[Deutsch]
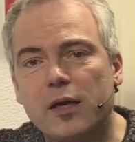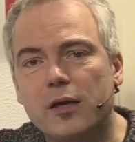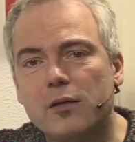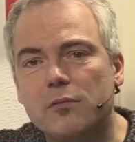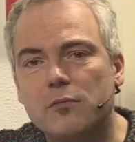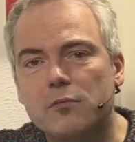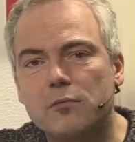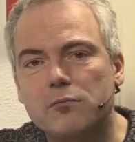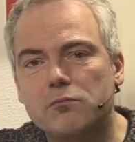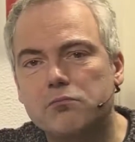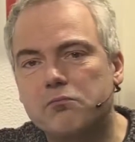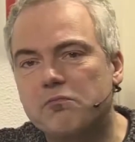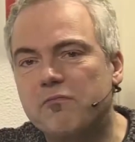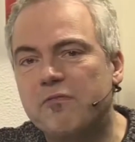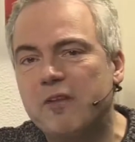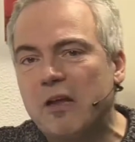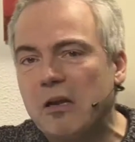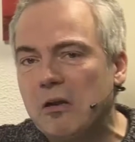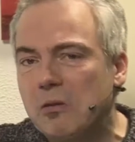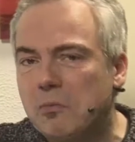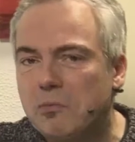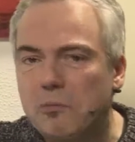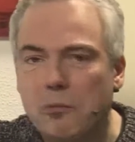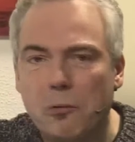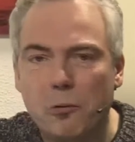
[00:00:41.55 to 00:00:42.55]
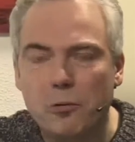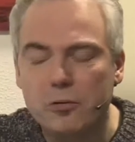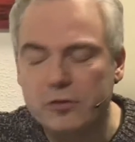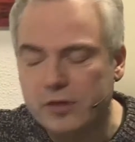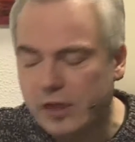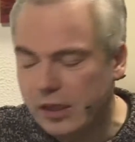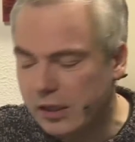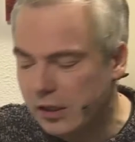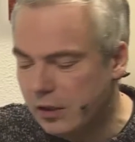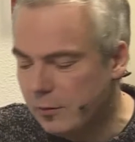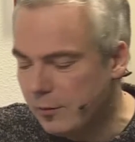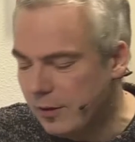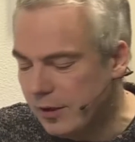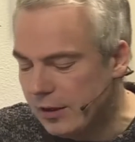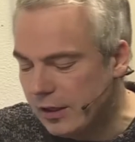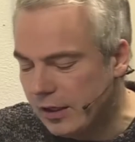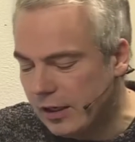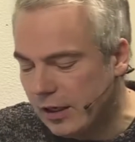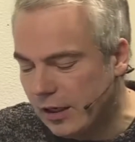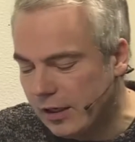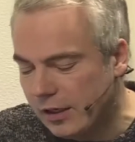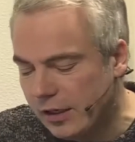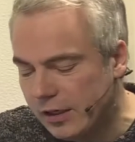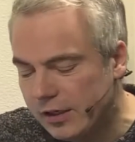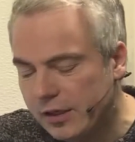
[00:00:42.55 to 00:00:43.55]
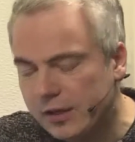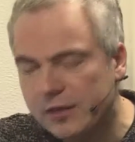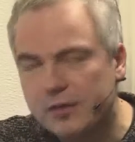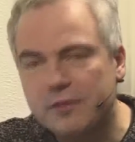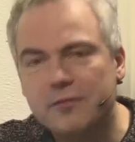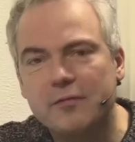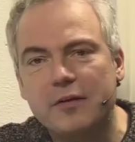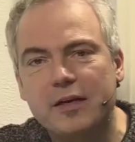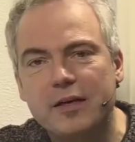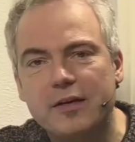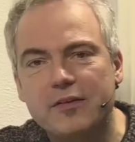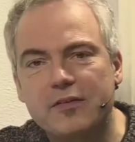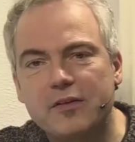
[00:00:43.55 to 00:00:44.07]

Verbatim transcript: Ein Wendepunkt, denke ich mal, in ihrer Karriere war,